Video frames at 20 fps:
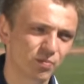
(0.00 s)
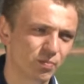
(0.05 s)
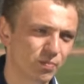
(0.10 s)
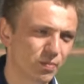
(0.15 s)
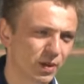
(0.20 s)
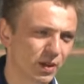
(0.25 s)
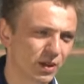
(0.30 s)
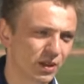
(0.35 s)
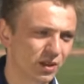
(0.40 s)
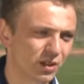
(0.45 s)

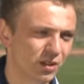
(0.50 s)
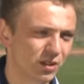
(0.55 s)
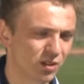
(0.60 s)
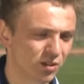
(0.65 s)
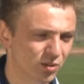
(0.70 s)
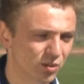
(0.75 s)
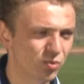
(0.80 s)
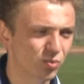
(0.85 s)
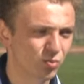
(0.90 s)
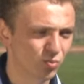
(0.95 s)
по, э,
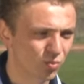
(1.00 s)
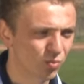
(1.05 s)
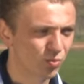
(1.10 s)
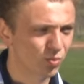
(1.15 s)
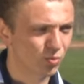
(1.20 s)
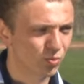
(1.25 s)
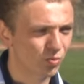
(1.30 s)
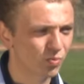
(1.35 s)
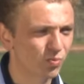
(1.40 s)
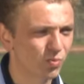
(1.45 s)
ну,
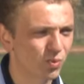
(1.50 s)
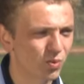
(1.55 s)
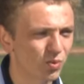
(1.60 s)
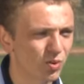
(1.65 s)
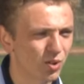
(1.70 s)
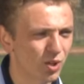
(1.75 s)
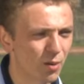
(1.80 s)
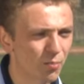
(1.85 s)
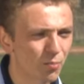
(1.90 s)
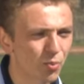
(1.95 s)

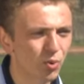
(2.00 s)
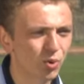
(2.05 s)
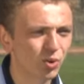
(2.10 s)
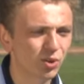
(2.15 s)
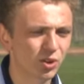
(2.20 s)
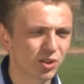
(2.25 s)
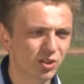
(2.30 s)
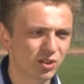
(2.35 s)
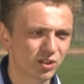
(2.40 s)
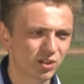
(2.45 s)

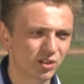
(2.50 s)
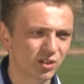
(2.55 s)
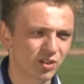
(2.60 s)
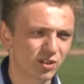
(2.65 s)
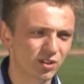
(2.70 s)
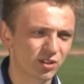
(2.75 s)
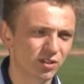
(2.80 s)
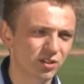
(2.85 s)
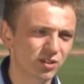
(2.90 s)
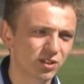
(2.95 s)
работать
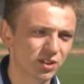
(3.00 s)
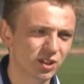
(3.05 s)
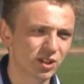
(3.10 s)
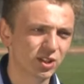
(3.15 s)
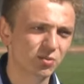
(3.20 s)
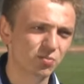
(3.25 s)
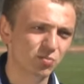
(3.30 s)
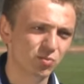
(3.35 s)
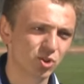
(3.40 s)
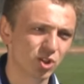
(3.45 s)
э, с
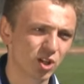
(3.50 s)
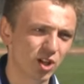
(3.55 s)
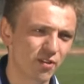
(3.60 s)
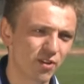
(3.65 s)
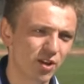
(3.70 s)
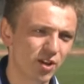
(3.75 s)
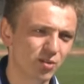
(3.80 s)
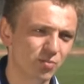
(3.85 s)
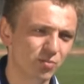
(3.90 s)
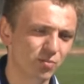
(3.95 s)
этим
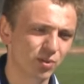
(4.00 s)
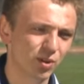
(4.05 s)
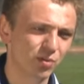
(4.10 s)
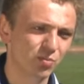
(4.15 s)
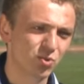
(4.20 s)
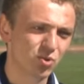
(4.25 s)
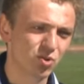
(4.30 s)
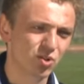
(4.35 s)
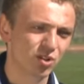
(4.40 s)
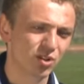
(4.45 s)
человеком,
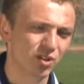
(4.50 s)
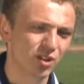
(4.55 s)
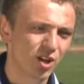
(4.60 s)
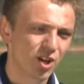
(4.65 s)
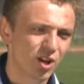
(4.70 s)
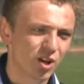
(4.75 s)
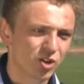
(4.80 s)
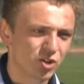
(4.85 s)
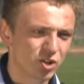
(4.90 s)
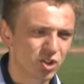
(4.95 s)
потому что
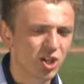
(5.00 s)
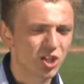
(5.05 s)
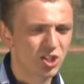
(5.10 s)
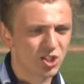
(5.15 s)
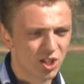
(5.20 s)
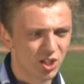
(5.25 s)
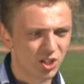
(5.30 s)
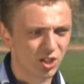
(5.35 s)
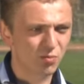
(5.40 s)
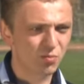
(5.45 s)

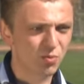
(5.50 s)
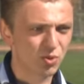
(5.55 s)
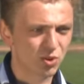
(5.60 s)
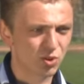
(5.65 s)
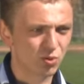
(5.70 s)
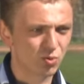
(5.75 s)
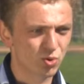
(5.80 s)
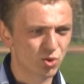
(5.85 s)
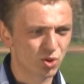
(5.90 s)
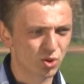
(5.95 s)
считается одним из
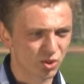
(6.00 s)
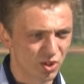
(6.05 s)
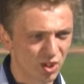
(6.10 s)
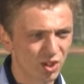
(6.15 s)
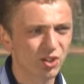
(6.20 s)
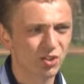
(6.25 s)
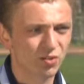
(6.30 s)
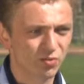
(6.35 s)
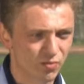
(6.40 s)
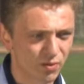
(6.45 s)
лучших
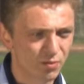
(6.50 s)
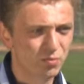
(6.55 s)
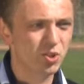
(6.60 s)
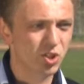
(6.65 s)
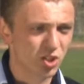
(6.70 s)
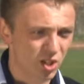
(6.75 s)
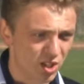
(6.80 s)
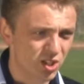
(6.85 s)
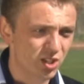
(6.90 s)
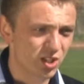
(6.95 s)
тренеров
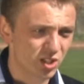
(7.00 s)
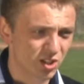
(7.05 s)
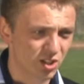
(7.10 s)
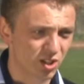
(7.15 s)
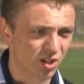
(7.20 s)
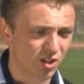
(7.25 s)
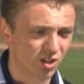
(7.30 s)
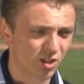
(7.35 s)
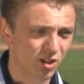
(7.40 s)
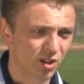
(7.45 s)
вообще
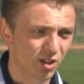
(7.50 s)
российских.